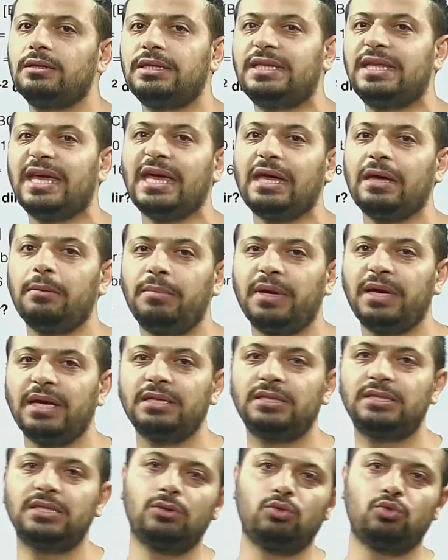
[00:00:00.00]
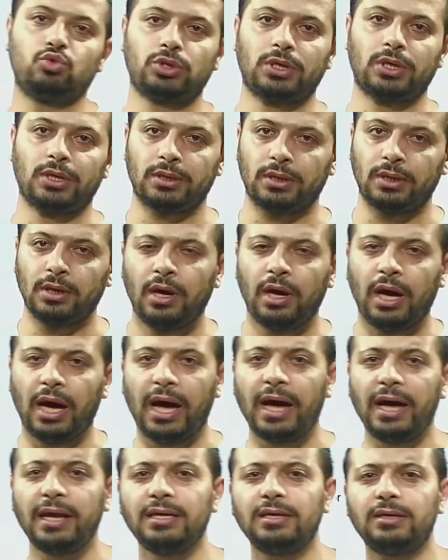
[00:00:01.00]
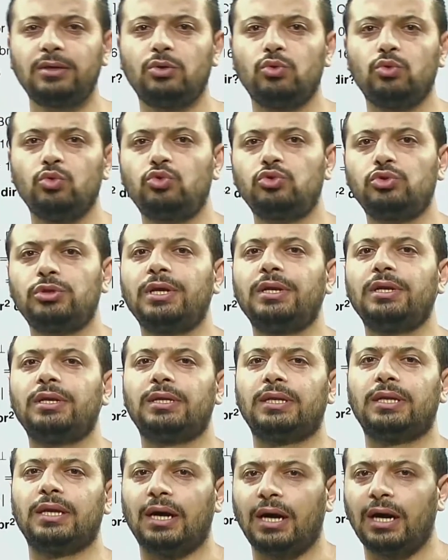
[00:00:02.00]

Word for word: DBC üçgeni. Her iki üçgenin de